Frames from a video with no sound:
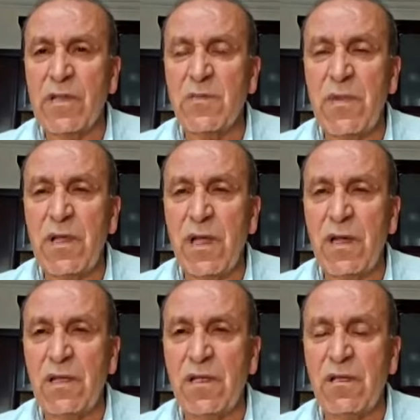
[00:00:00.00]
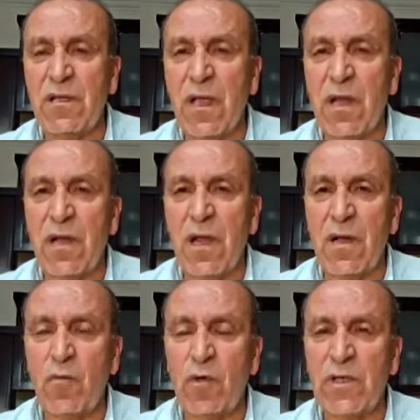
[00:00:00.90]
رسمي عن عدد
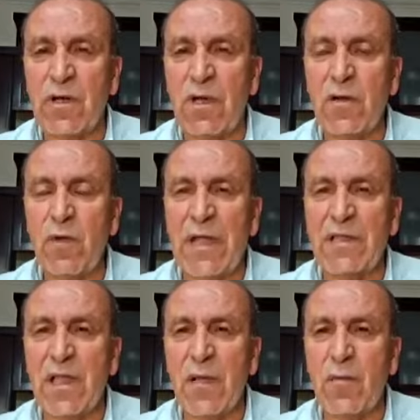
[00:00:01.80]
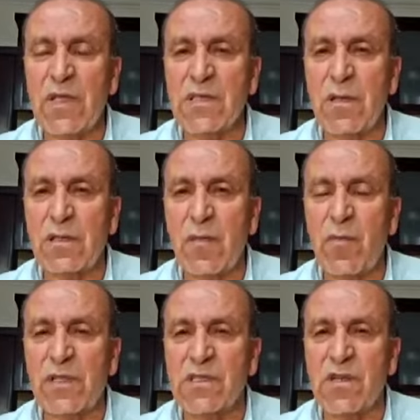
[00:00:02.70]
المعتقلين وحتى ما تم
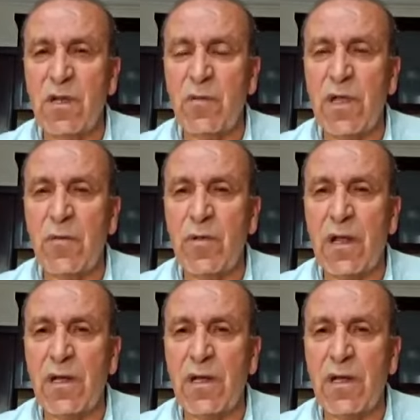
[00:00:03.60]
التصريح به من